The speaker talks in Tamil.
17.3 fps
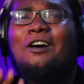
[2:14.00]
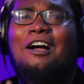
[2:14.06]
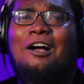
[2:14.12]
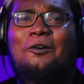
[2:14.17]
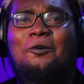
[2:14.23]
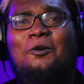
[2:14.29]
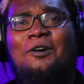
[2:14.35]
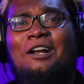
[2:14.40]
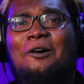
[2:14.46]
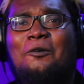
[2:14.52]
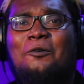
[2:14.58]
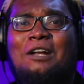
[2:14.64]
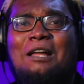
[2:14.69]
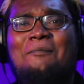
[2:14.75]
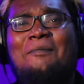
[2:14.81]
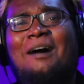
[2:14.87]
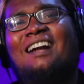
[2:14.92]
தூங்க கூட
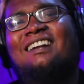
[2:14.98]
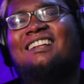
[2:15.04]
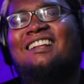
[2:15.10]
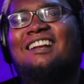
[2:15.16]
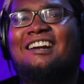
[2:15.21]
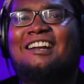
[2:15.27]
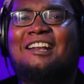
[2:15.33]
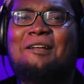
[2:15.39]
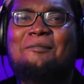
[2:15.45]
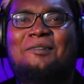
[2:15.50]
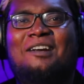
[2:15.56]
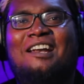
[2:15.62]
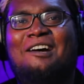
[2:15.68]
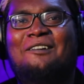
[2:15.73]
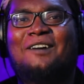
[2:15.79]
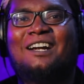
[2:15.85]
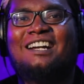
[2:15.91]
விட மாட்டுற
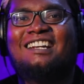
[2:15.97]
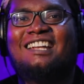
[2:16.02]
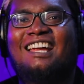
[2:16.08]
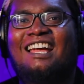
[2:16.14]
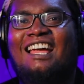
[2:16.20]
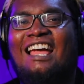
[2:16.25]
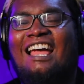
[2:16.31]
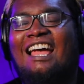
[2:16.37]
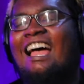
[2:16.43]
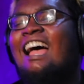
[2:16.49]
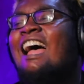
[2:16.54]
ட்ரீம்ல வந்து